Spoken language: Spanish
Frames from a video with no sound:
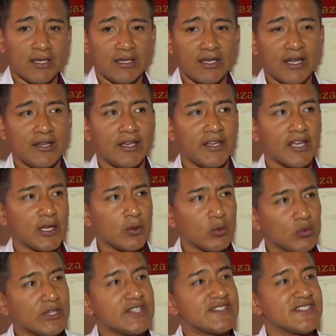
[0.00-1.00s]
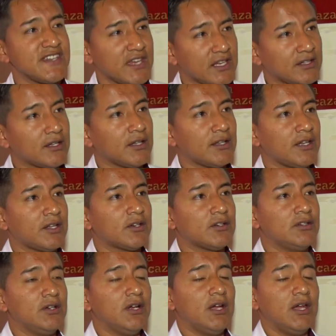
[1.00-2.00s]
día de ayer, lunes 7 de
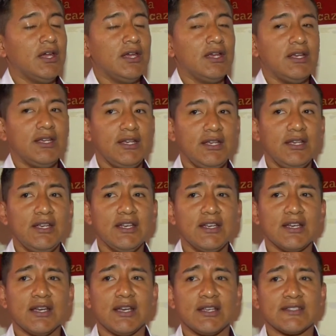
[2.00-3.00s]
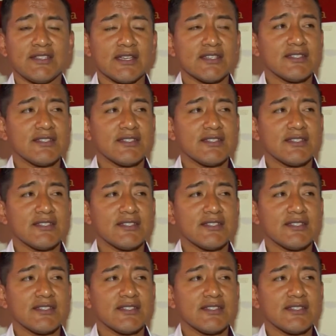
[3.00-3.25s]
enero, y eh, se